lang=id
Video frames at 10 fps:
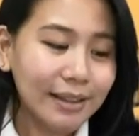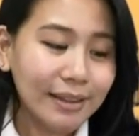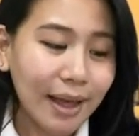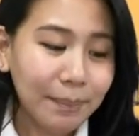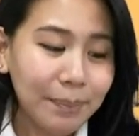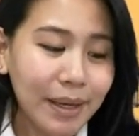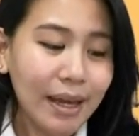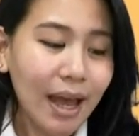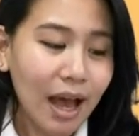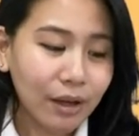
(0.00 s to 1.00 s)

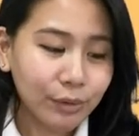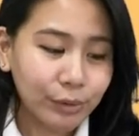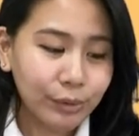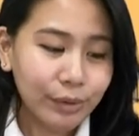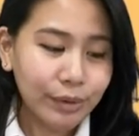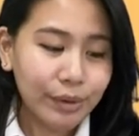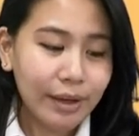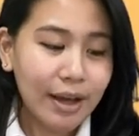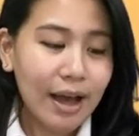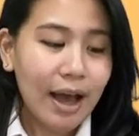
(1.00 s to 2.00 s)
Tetapi aku,
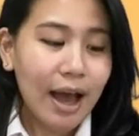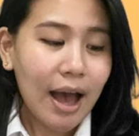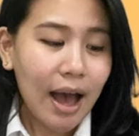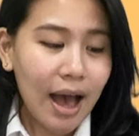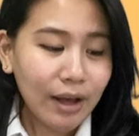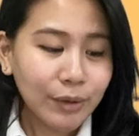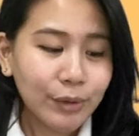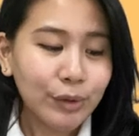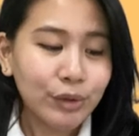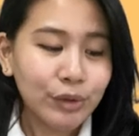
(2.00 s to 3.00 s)

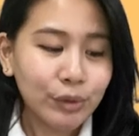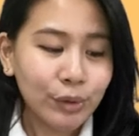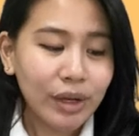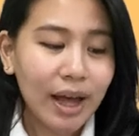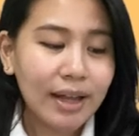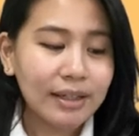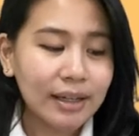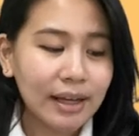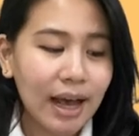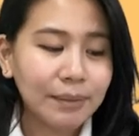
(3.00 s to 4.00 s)
aku suka
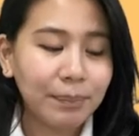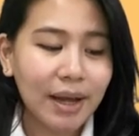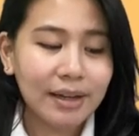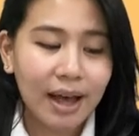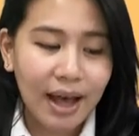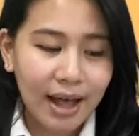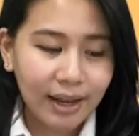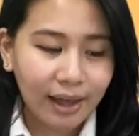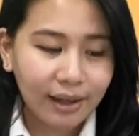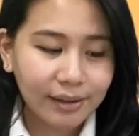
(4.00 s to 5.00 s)
dekat pada
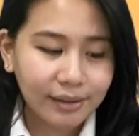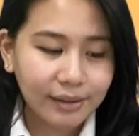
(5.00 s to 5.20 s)
Allah.